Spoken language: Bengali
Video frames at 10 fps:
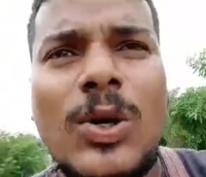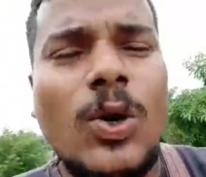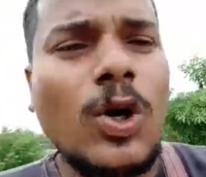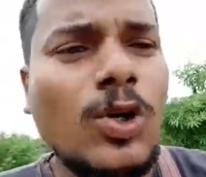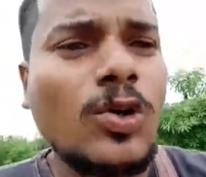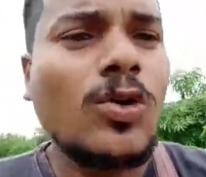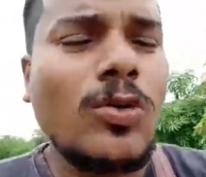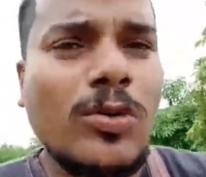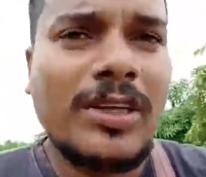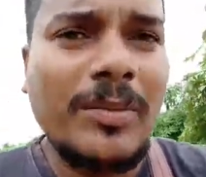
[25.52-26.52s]
অটো
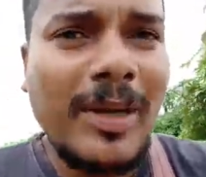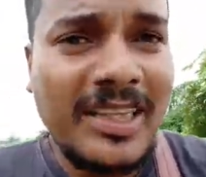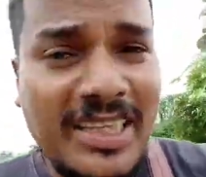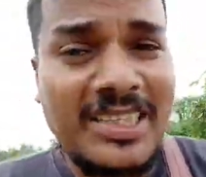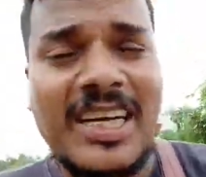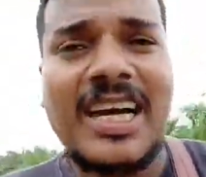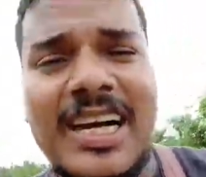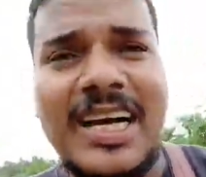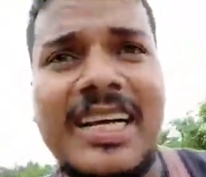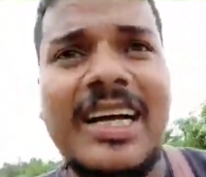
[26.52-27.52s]
কিংবা তিন চাকা
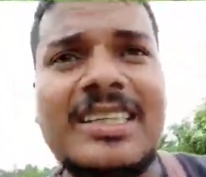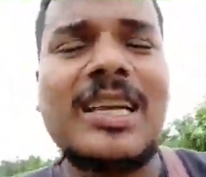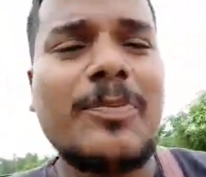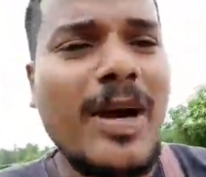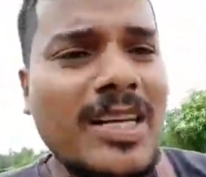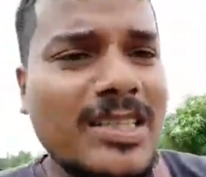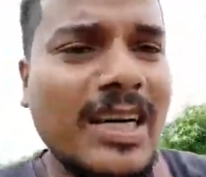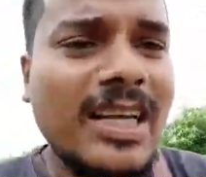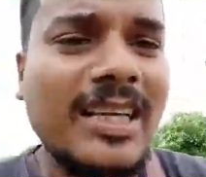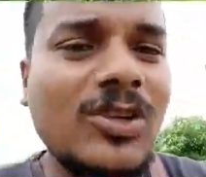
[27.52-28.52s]
গাড়ি আসলে পাশ
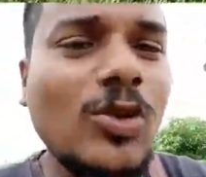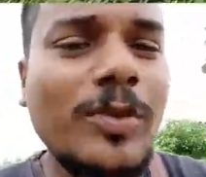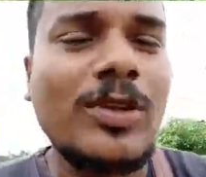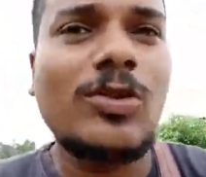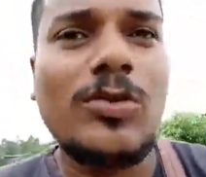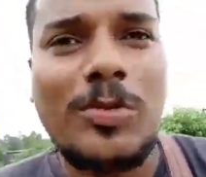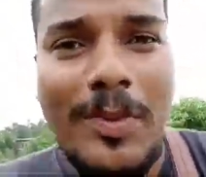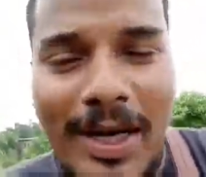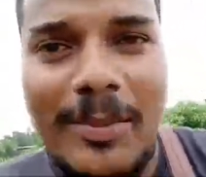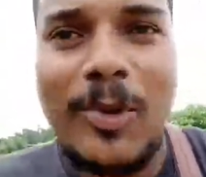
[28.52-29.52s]
কাটাতে খুবই দুর
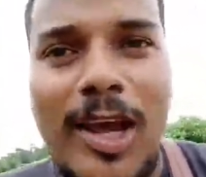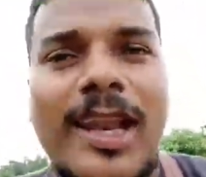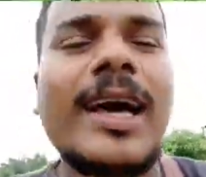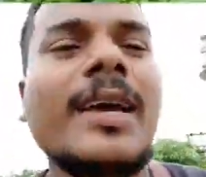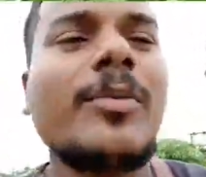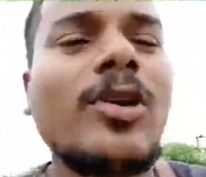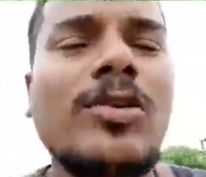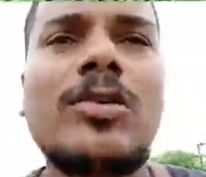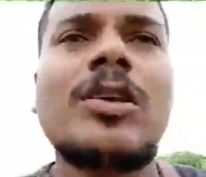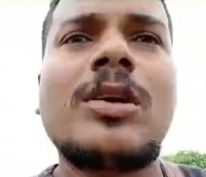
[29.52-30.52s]
মানে ভয় লাগে এবং
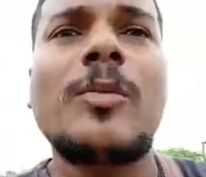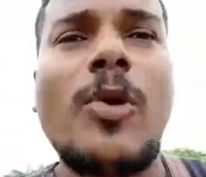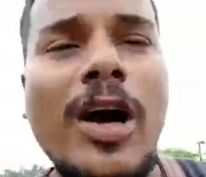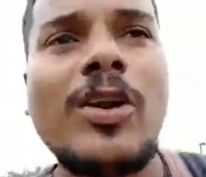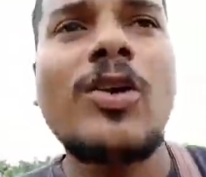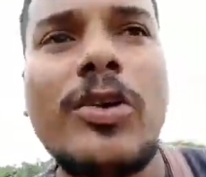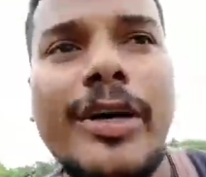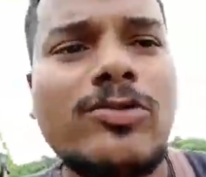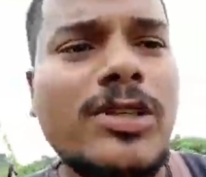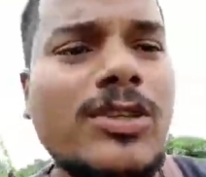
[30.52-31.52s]
ভয়ানক
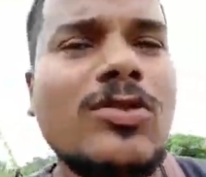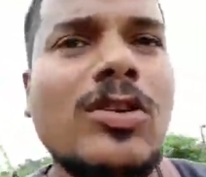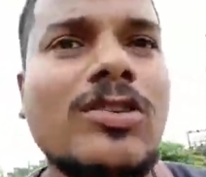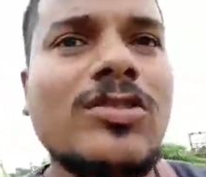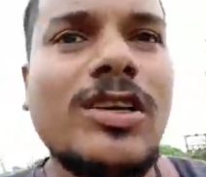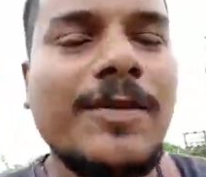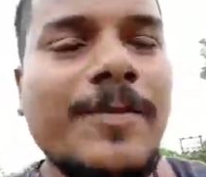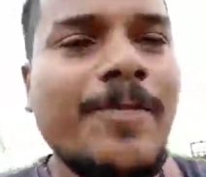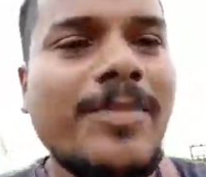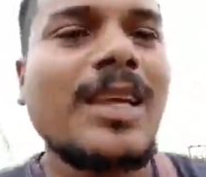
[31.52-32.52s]
হয়ে উঠে দুর্ঘটনা
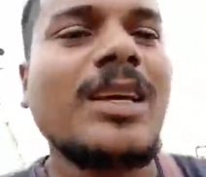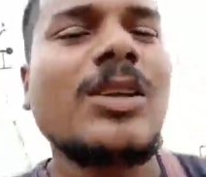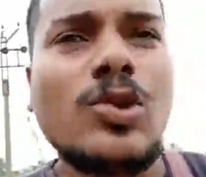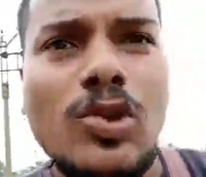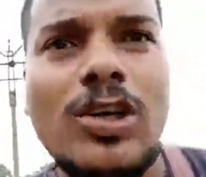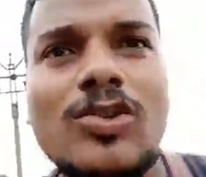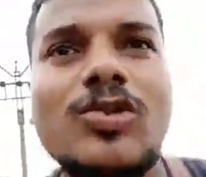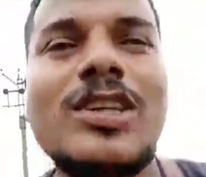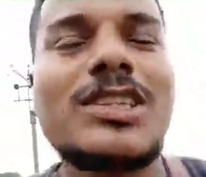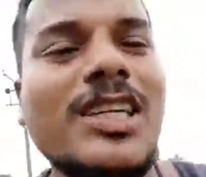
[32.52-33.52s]

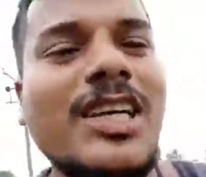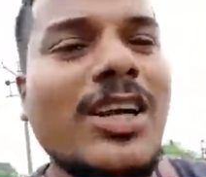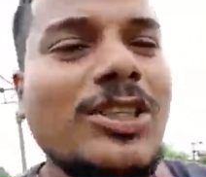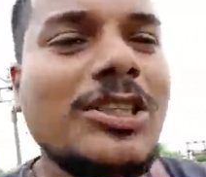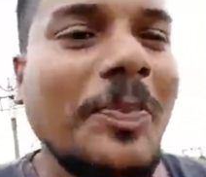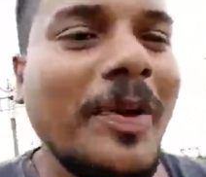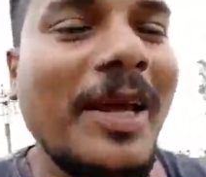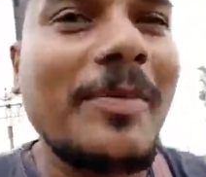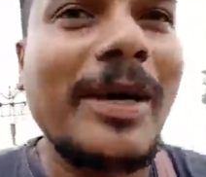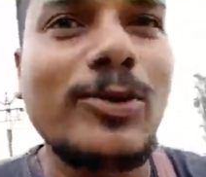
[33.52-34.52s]
দুর্ঘটনার শিকার হচ্ছে
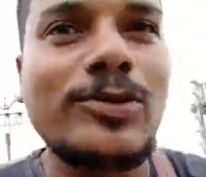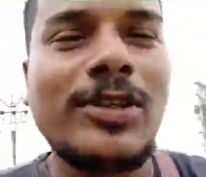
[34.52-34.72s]
প্রায় মানুষ